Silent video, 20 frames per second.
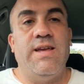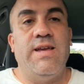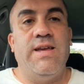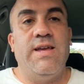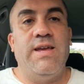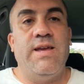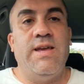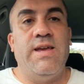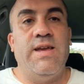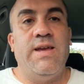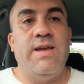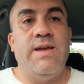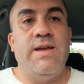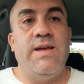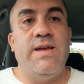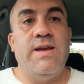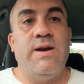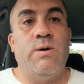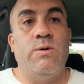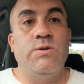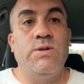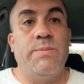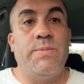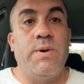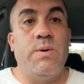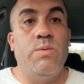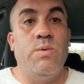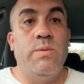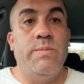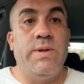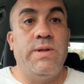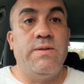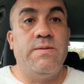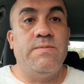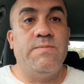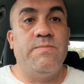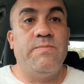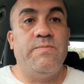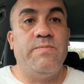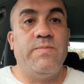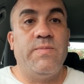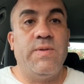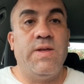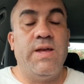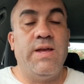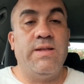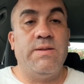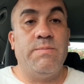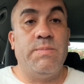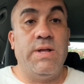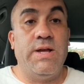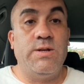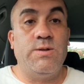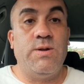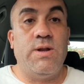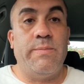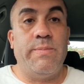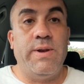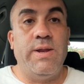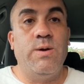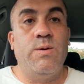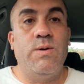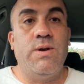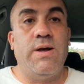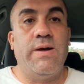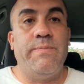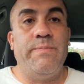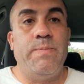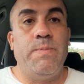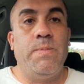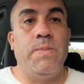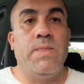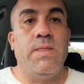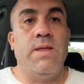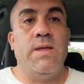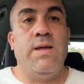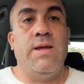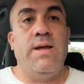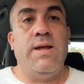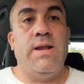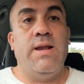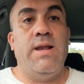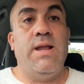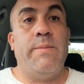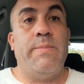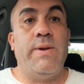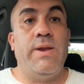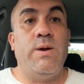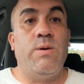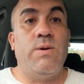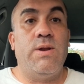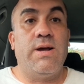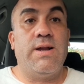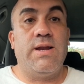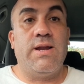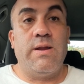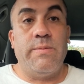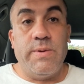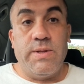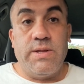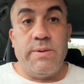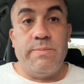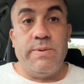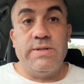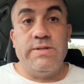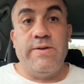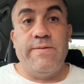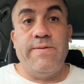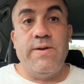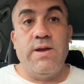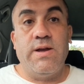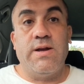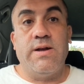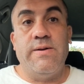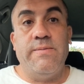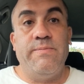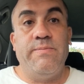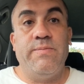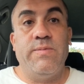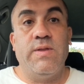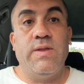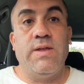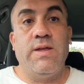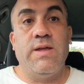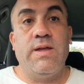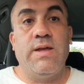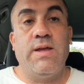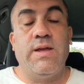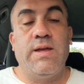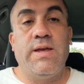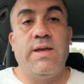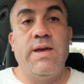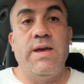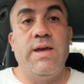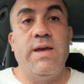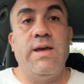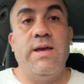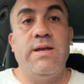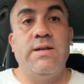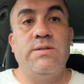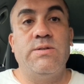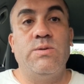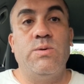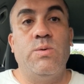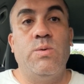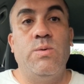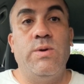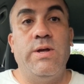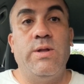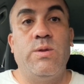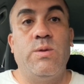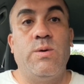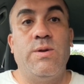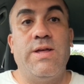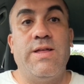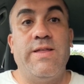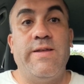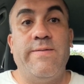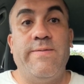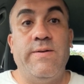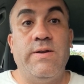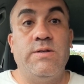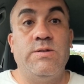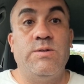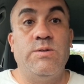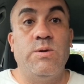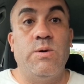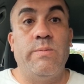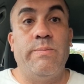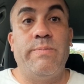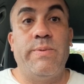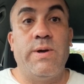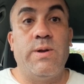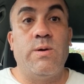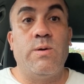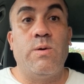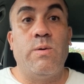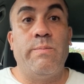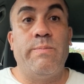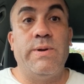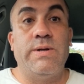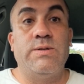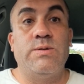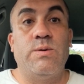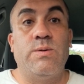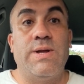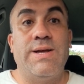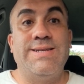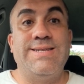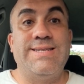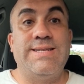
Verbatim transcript: eh, Japan Woman, eh, de hecho, la película, la película claramente especifica que es una historia de ficción, pero con personajes